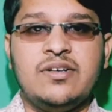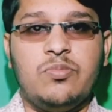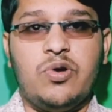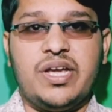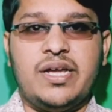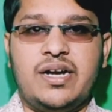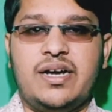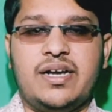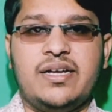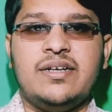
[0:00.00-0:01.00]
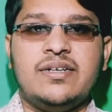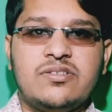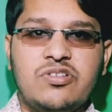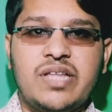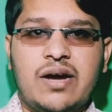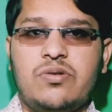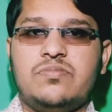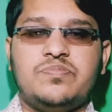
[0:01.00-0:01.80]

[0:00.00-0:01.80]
বই কেনার আগে তো দেখো